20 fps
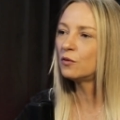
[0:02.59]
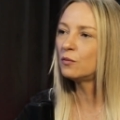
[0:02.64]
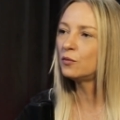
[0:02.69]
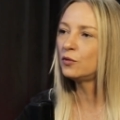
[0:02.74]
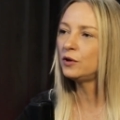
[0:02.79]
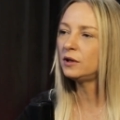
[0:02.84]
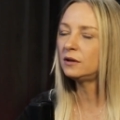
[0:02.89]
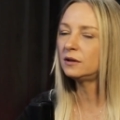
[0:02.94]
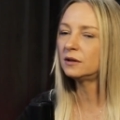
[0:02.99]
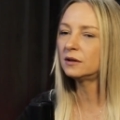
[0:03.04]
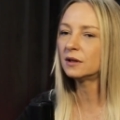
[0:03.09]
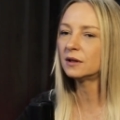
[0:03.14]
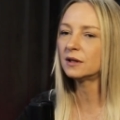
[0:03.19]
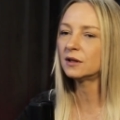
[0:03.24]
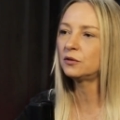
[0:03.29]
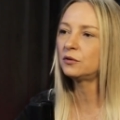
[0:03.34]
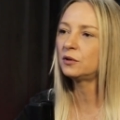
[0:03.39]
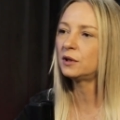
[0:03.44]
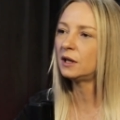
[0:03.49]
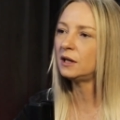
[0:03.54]
muita
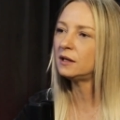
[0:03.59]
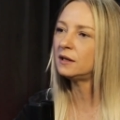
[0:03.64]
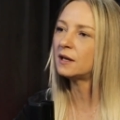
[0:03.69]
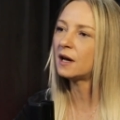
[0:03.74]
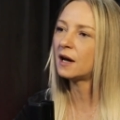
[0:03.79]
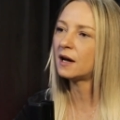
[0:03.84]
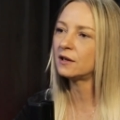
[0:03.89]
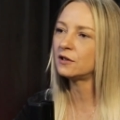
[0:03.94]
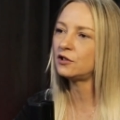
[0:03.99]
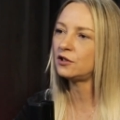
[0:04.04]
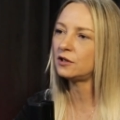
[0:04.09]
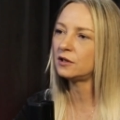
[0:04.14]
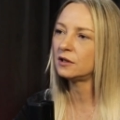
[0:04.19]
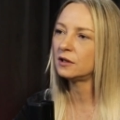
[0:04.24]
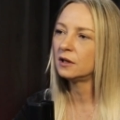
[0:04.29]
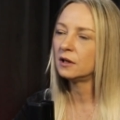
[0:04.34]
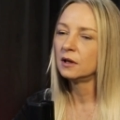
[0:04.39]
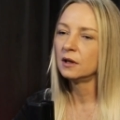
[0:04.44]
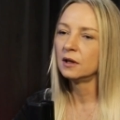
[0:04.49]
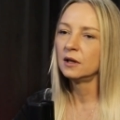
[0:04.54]
naturalidade.
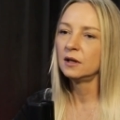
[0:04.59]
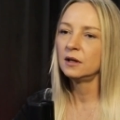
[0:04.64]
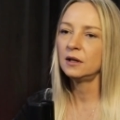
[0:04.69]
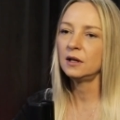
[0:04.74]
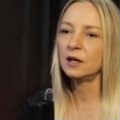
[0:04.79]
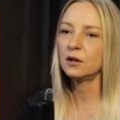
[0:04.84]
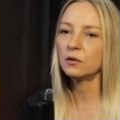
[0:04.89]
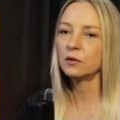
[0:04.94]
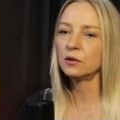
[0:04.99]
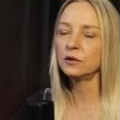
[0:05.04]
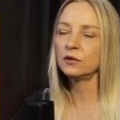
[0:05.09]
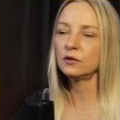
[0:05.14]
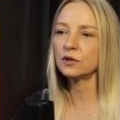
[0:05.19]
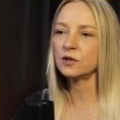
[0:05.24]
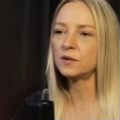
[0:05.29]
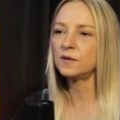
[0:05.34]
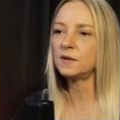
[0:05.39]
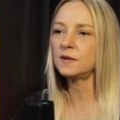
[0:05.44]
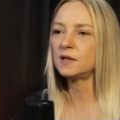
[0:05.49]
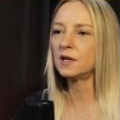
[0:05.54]
Né? Quando
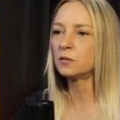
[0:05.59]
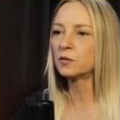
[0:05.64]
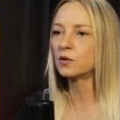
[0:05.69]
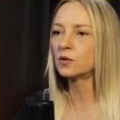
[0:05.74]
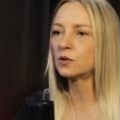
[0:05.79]
nós fizemos. O...